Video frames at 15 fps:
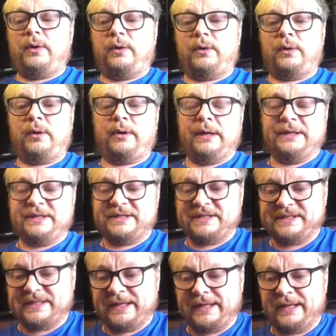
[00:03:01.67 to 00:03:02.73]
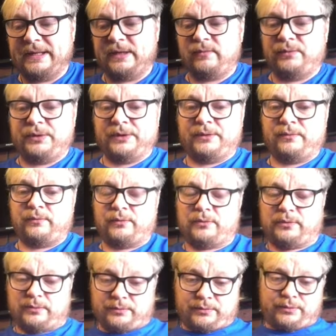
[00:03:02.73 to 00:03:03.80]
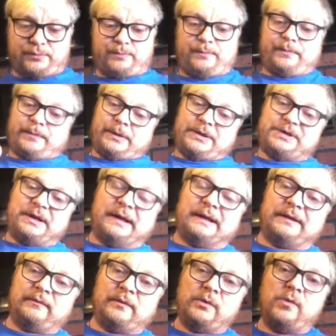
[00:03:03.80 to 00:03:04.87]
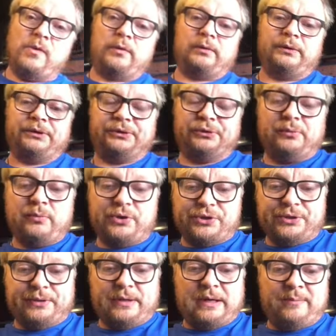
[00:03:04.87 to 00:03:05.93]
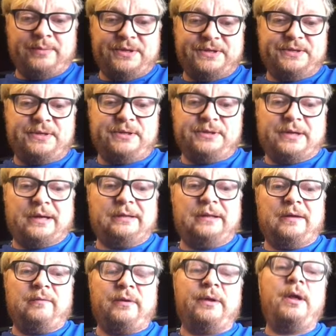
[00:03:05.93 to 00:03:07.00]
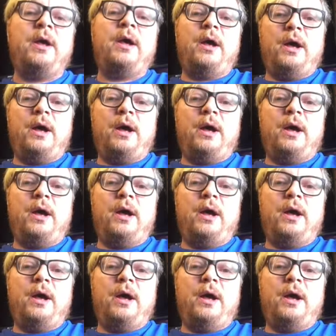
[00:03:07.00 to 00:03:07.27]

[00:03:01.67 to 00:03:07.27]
Э, это состояние вот это вот э, раскрытого горла еще можно объяснить, когда вы